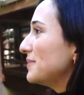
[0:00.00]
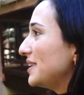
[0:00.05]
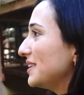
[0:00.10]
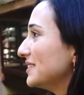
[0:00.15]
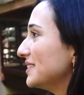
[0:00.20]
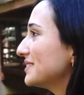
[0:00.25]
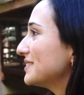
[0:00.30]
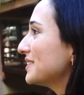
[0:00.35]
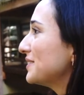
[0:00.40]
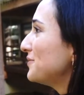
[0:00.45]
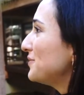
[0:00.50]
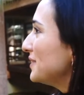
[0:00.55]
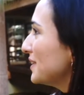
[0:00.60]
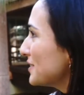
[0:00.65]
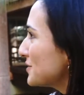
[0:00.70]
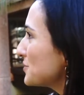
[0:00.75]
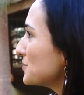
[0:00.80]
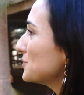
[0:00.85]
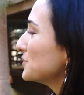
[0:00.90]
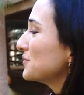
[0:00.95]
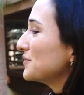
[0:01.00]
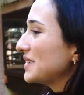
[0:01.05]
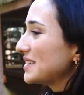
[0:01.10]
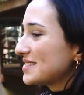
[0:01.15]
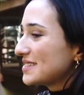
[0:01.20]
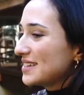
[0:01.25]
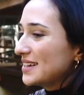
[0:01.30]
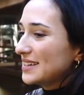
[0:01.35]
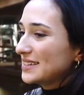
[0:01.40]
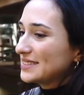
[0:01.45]
maliyeti, enflasyonu
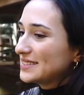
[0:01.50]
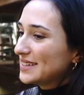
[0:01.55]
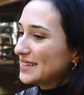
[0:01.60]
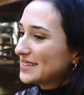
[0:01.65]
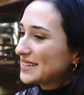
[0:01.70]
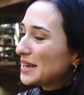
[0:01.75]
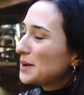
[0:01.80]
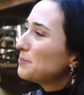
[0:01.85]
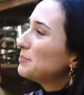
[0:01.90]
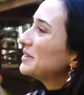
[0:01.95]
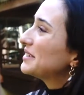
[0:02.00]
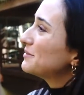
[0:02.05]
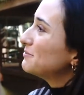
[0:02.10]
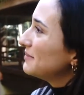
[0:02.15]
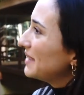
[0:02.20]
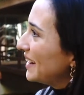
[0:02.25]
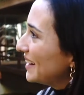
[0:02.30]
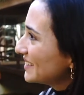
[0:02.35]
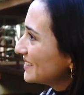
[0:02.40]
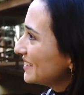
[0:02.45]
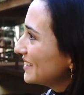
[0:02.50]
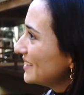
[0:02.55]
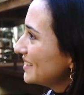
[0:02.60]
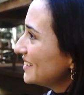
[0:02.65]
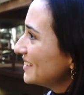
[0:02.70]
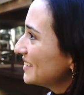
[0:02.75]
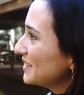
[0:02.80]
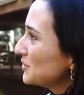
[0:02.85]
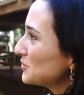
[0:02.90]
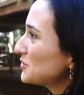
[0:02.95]
vesaire derken primlerde
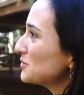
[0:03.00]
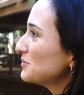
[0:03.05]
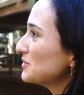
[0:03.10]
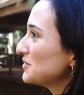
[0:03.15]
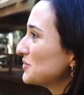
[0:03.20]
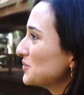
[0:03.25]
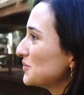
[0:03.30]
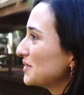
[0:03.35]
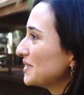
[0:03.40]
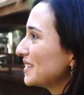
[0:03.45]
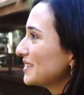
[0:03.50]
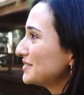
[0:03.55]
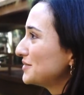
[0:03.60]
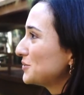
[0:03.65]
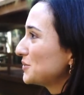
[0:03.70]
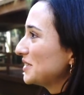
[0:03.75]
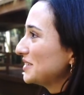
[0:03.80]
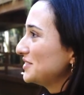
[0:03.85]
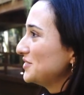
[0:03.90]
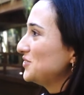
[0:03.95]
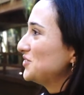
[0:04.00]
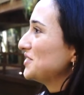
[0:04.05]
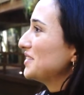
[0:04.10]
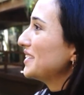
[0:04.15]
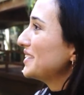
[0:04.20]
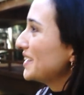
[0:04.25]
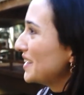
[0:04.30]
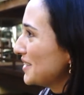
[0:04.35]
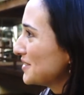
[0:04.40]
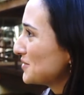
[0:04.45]
e, otomatik olarak
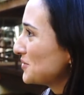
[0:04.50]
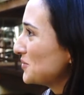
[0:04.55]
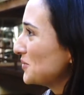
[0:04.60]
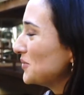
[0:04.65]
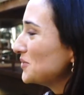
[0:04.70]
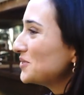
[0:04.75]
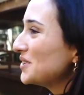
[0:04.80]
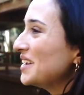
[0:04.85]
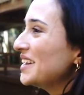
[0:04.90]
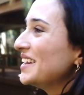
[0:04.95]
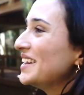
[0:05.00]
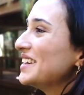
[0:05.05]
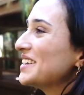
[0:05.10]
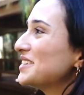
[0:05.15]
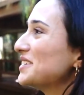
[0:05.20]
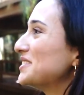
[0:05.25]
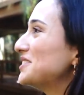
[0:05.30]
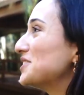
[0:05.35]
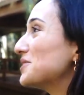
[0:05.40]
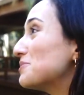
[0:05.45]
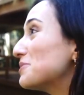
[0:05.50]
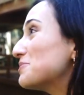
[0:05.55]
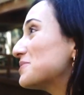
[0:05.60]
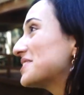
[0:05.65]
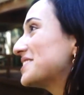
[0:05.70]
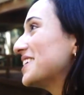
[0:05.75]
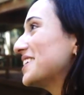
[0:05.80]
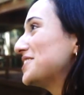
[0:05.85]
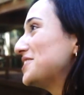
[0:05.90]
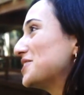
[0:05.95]
tüketiciye yansıyor. E,
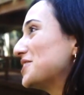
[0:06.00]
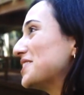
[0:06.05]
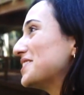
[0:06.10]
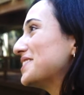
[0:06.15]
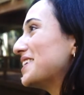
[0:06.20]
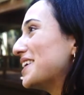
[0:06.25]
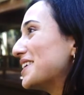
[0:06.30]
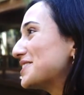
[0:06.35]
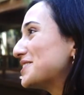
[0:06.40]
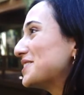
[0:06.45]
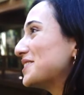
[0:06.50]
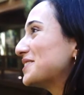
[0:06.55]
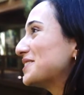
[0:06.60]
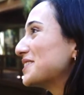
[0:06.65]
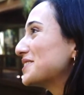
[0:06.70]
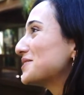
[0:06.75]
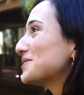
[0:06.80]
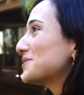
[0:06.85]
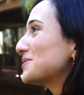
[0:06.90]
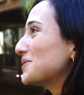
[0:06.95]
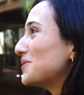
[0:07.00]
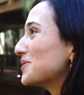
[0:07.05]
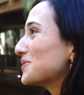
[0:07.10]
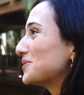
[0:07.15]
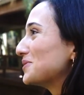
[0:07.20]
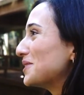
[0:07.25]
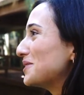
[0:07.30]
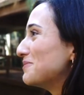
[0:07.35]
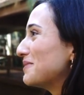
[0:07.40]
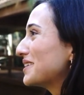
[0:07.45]
cebimizden çıkan her şeyi de
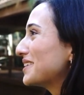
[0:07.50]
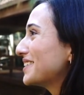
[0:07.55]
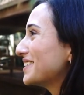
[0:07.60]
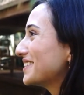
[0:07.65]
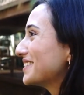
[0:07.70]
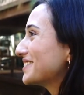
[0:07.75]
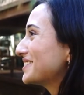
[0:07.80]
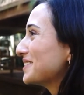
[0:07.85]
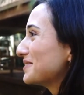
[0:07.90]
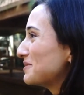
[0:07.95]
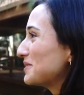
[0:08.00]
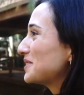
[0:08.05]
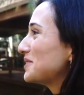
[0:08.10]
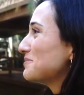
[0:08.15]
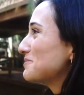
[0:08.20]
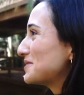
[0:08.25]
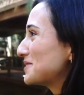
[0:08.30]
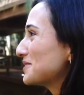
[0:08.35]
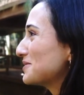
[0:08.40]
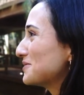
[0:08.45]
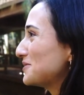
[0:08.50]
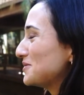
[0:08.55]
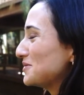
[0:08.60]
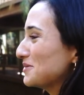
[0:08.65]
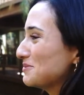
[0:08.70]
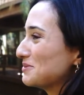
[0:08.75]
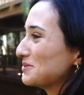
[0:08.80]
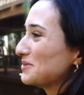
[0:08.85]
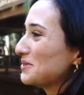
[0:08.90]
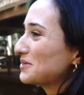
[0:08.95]
sorgulamak e, tabii ki bize
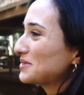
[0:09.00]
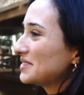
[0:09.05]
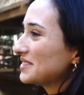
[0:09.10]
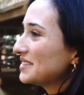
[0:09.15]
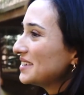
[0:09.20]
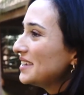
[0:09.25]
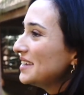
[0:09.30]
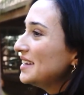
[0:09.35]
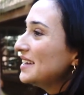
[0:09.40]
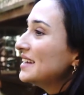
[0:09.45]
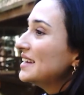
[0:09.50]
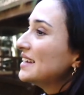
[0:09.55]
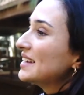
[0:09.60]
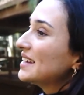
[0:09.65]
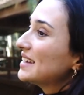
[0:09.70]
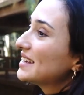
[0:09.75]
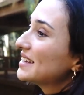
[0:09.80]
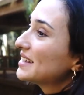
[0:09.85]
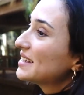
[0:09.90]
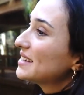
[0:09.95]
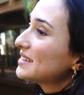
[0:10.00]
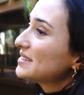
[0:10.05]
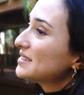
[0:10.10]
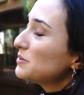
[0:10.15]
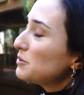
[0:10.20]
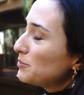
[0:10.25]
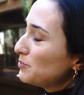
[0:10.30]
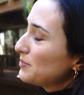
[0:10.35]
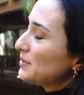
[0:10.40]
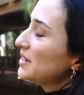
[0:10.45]
düşüyor bu noktada. E,
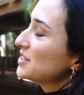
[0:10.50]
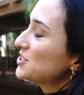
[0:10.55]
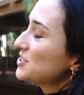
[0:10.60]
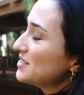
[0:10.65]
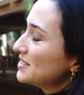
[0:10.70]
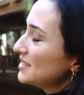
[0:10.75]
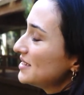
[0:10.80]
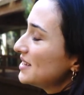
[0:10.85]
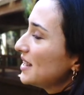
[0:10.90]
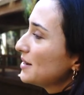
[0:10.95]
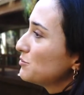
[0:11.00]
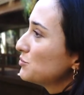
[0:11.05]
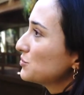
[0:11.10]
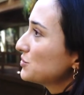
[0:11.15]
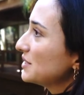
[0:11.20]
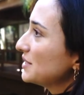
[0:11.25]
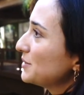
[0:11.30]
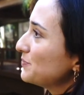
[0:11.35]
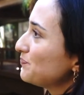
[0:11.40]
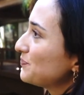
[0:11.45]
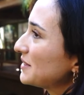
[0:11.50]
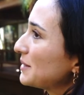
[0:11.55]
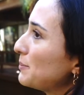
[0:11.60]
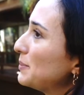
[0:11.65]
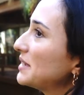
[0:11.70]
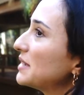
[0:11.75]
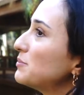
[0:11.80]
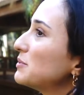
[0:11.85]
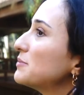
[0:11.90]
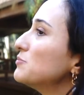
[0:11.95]
tabii acentiler burada
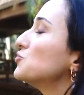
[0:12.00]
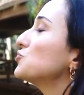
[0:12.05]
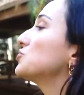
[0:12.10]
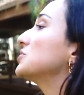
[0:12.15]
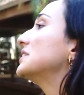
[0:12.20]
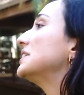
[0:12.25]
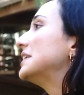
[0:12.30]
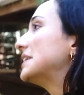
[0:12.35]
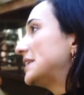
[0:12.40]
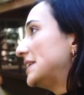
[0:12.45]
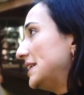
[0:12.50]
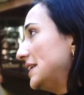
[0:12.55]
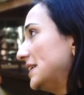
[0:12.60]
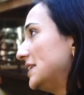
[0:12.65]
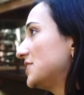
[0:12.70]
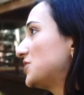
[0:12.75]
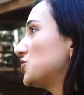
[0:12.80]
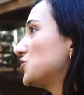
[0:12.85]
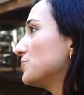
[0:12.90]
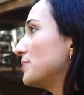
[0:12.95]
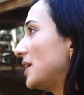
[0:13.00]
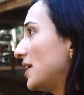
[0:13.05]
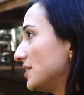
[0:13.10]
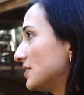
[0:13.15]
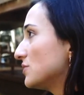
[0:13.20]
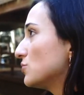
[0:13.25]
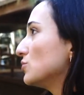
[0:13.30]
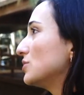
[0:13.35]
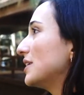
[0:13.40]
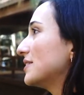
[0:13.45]
birebir müşterileriyle iletişim
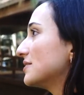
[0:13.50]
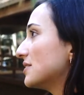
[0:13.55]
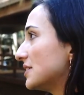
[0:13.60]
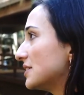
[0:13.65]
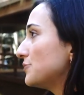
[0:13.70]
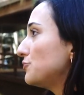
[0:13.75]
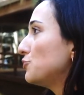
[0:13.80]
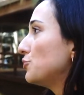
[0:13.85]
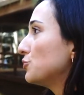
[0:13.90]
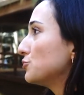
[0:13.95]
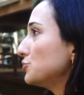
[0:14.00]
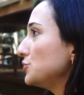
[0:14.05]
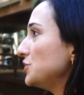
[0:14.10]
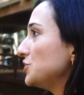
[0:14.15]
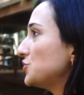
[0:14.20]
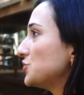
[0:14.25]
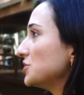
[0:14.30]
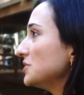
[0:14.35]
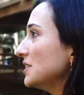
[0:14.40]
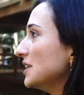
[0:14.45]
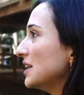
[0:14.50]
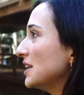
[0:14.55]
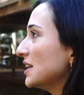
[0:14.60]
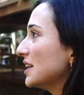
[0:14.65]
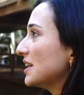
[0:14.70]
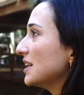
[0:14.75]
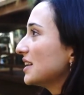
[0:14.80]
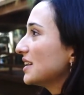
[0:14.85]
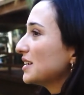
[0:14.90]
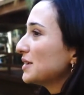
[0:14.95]
halinde olan taraf olduğu için
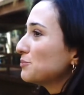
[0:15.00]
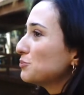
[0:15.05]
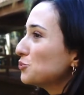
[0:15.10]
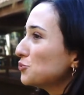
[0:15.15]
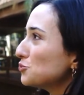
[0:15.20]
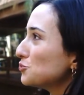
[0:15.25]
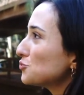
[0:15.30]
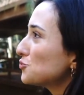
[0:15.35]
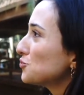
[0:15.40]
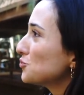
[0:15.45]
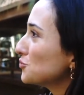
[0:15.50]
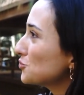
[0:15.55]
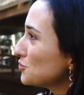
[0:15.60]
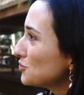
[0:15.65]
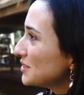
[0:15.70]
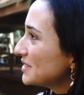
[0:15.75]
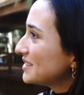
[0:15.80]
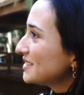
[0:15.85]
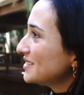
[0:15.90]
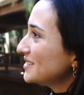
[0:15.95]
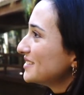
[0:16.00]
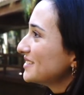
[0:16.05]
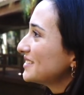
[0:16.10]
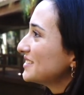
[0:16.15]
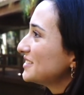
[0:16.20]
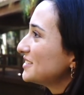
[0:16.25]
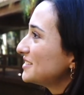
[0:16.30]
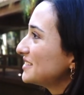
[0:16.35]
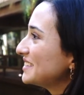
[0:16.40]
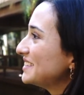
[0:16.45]
e, bu soruları
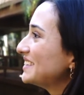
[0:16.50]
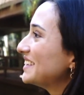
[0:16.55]
e, işte